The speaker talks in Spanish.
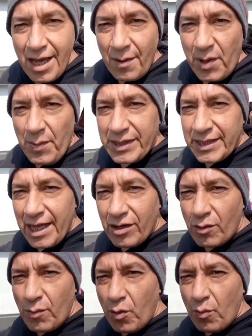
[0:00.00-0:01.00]
pues más que nada
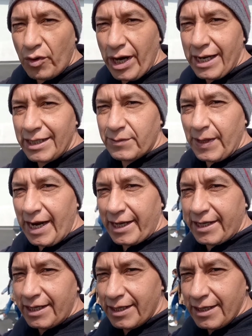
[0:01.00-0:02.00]
como murales, vean
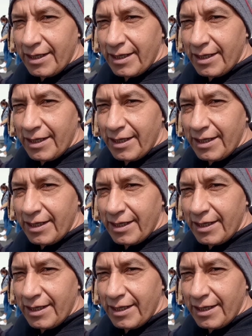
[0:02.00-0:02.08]
aquí,